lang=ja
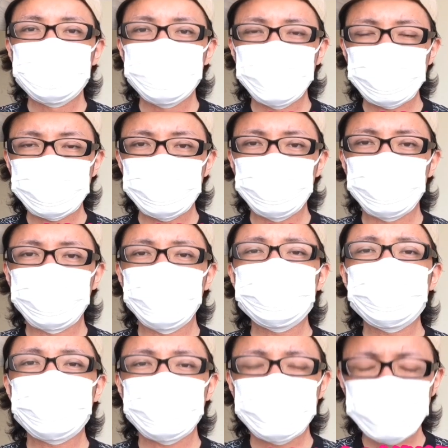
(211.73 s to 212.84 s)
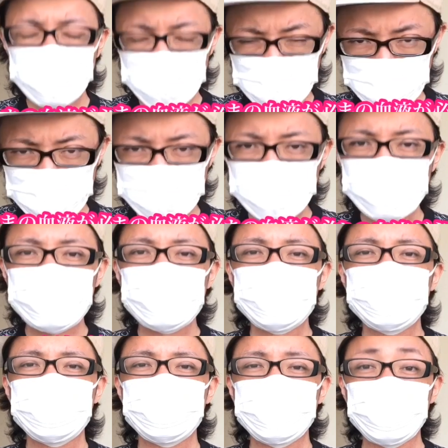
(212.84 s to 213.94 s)
皆様の決意が必要です
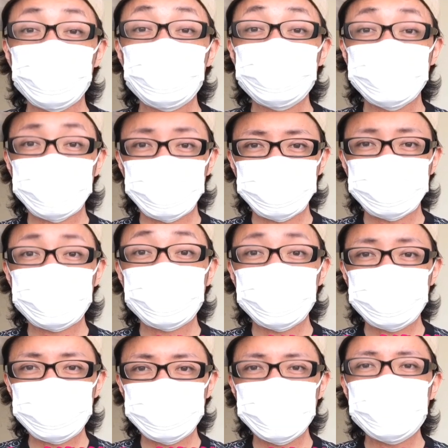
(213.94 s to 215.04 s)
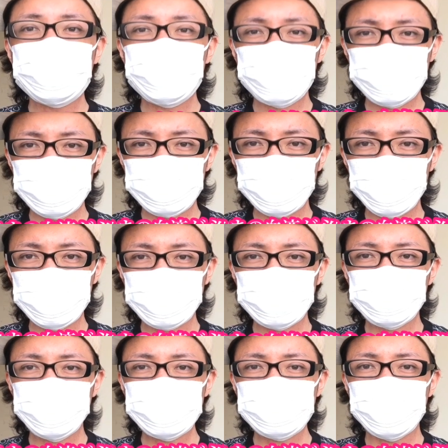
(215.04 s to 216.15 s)
日本全国世界中で YouTube を見
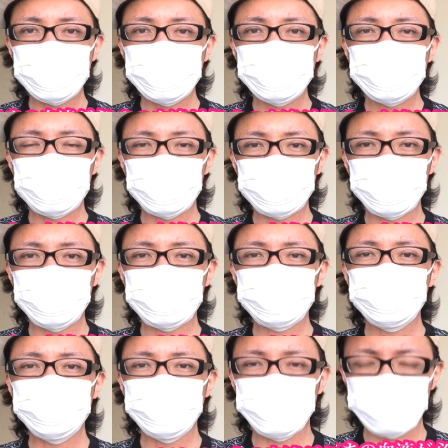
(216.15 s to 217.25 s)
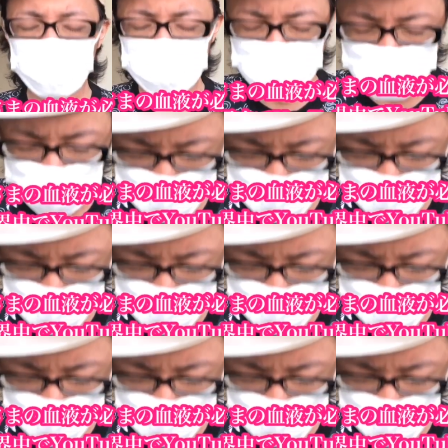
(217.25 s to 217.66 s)
ている皆様ご協力よろしく